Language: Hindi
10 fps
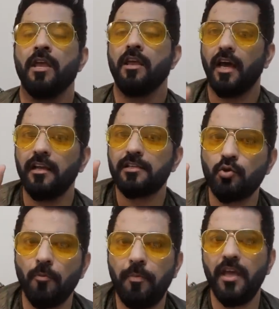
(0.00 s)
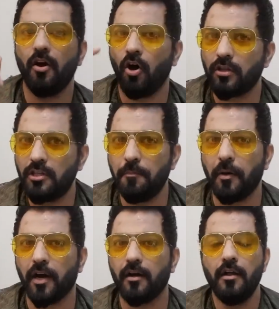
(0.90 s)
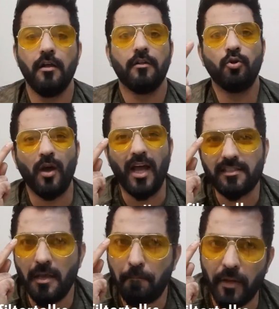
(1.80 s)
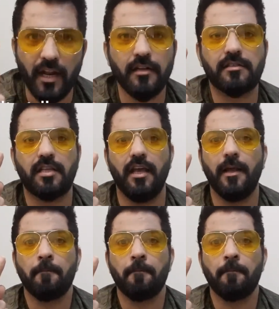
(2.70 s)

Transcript: यानी सुरभि और दीपक दो ऐसे पिलर्स थे